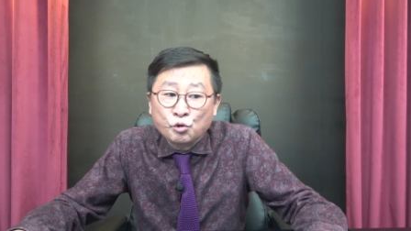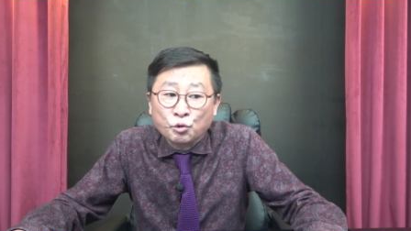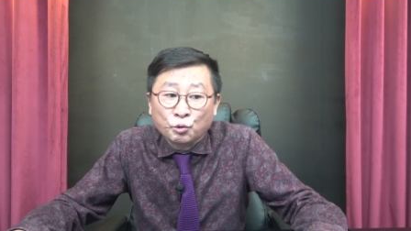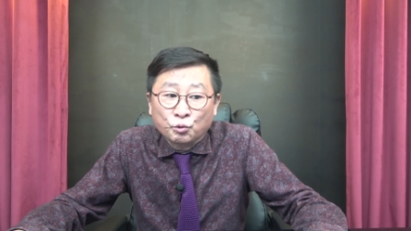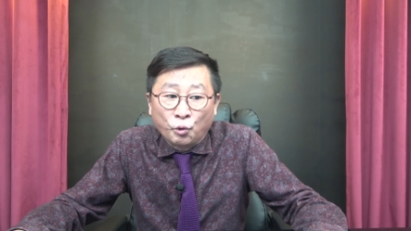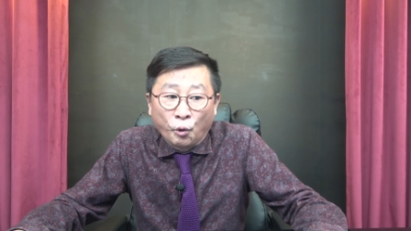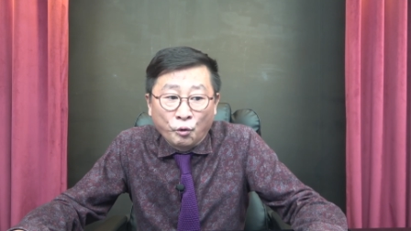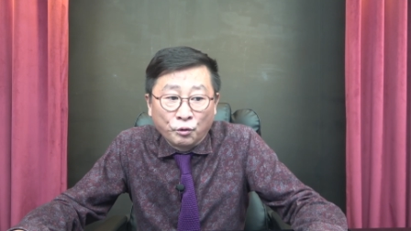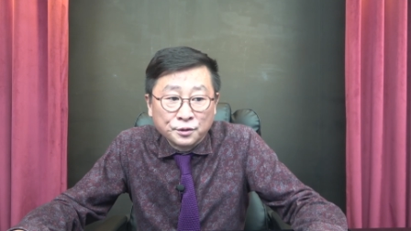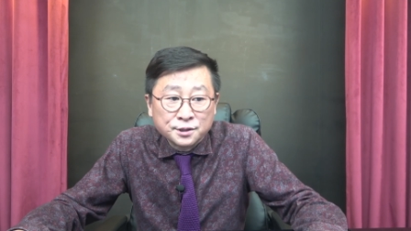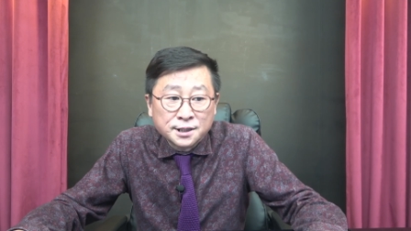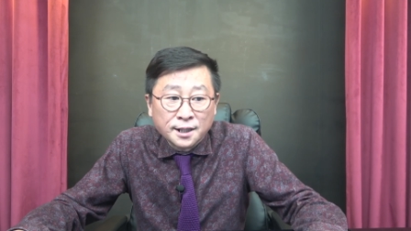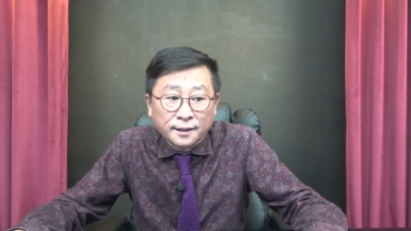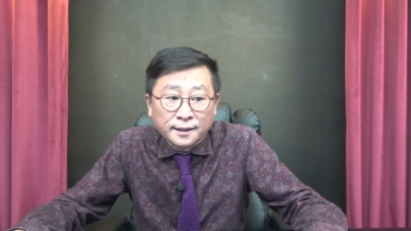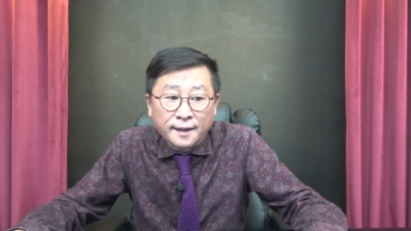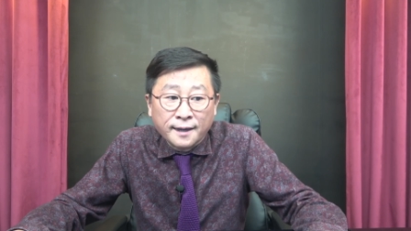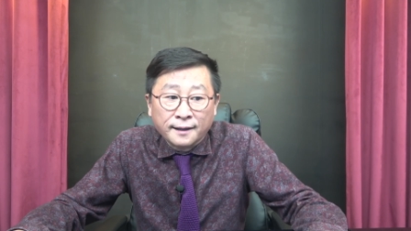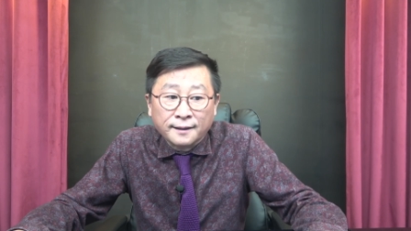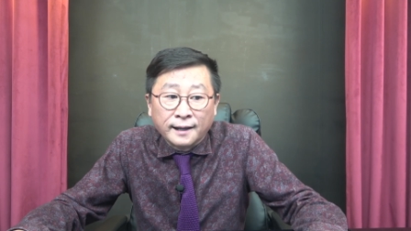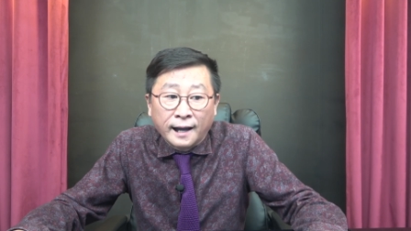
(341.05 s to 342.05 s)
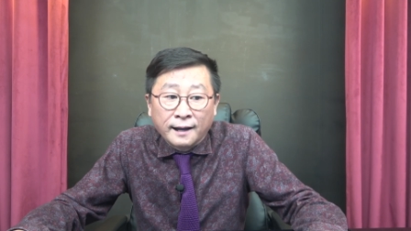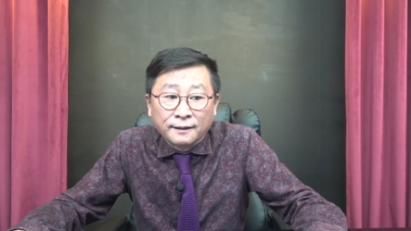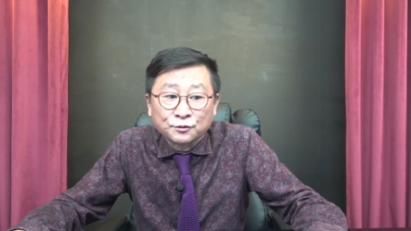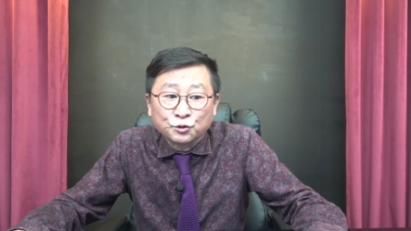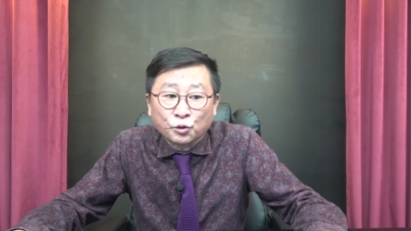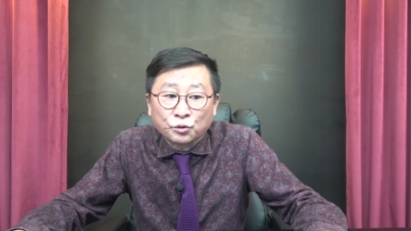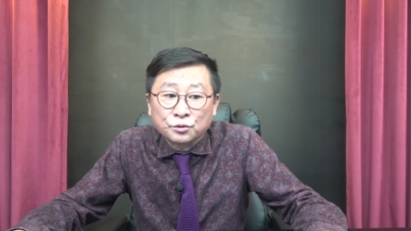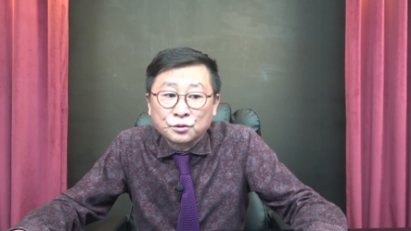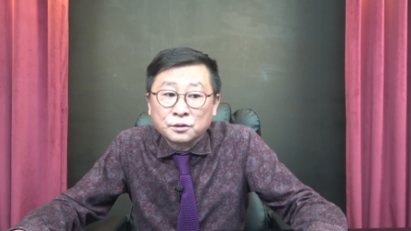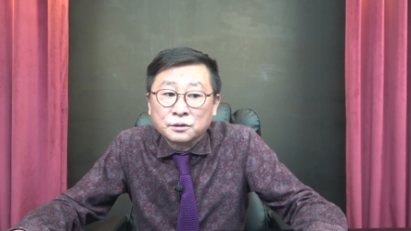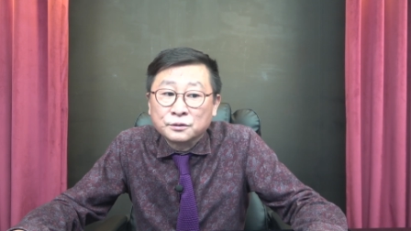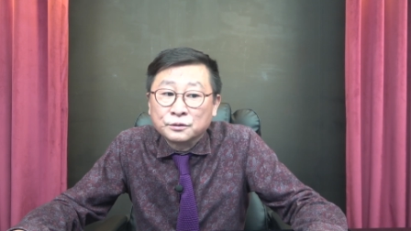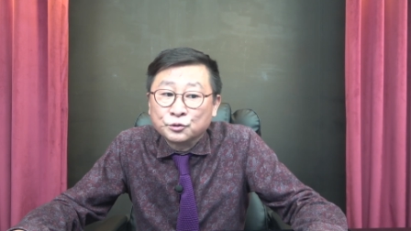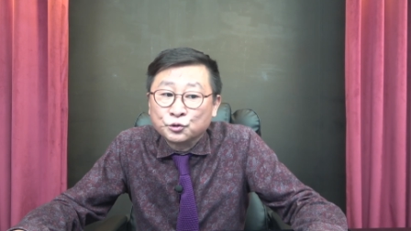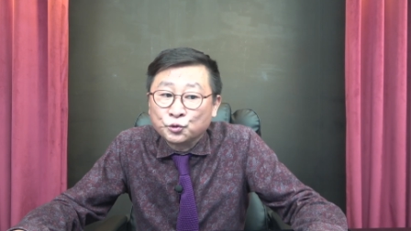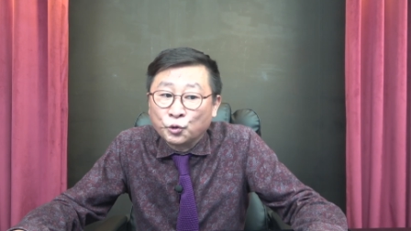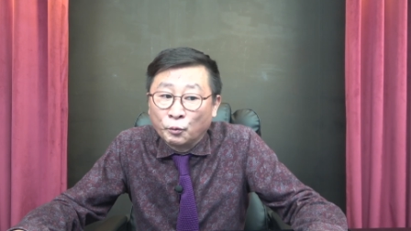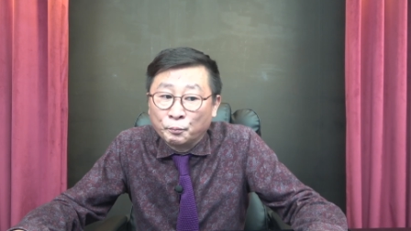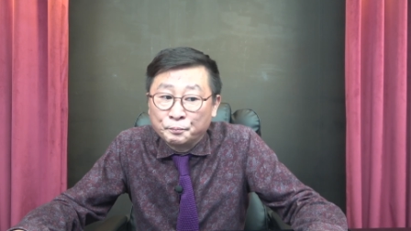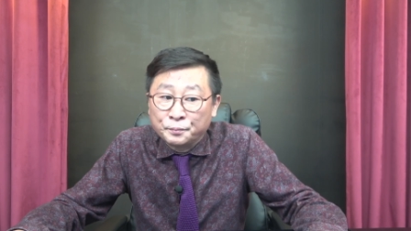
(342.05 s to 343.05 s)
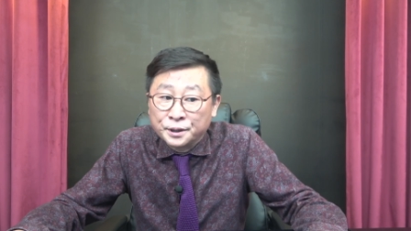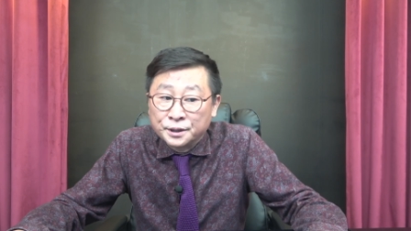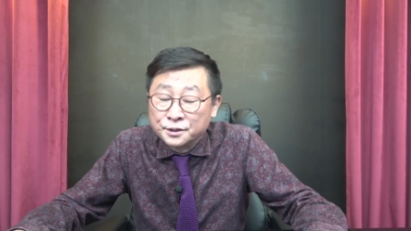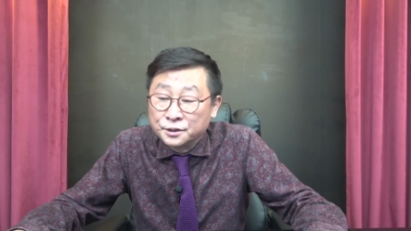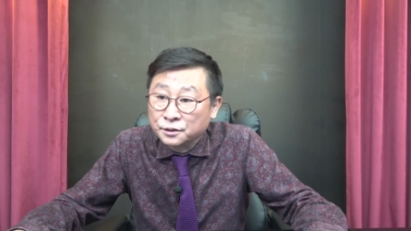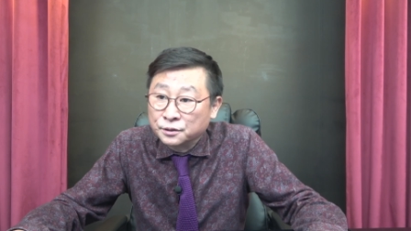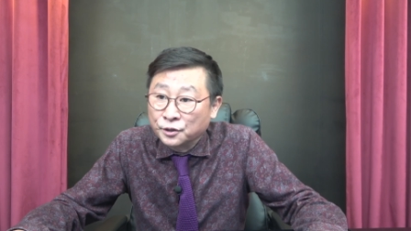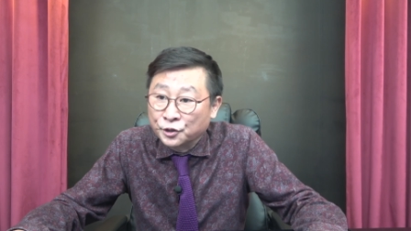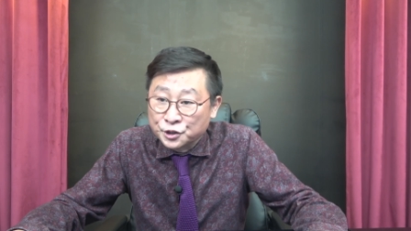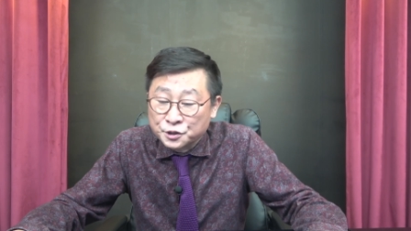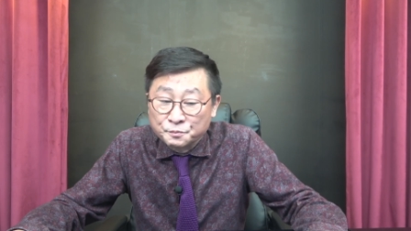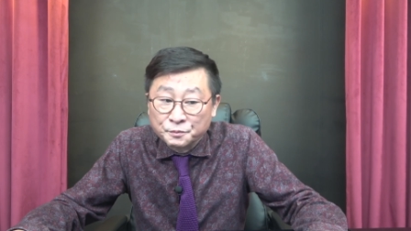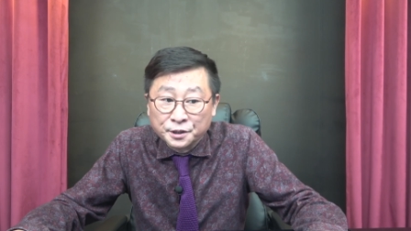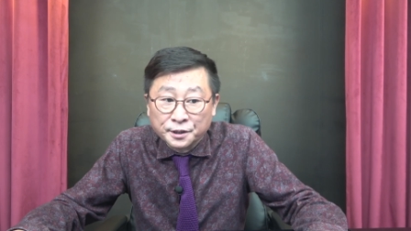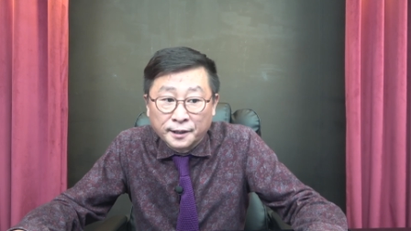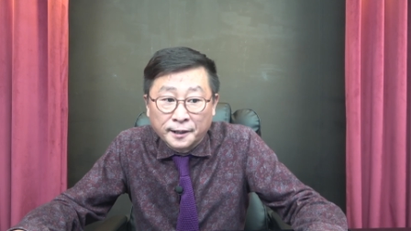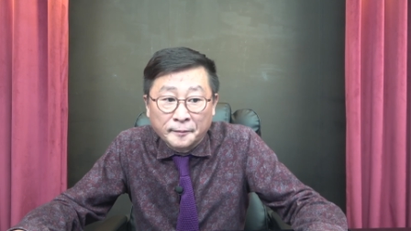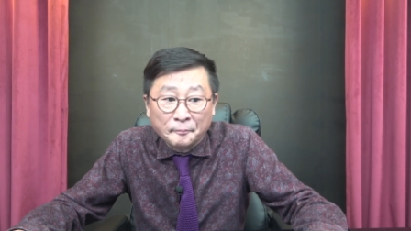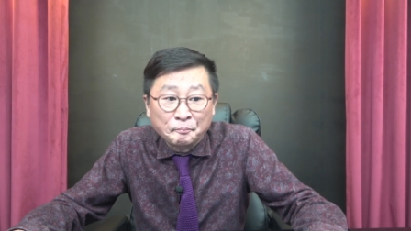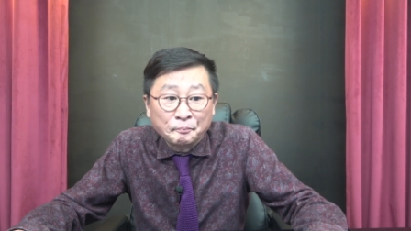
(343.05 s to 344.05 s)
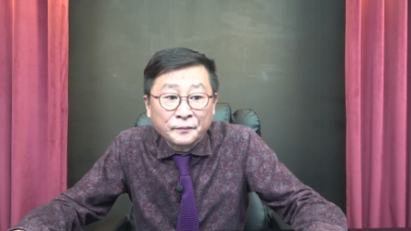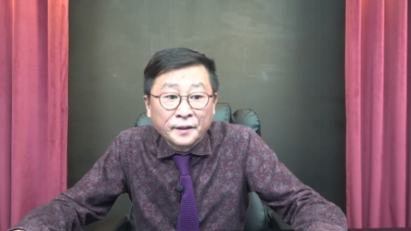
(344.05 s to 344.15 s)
공작의 강도를 높이는 것입니다.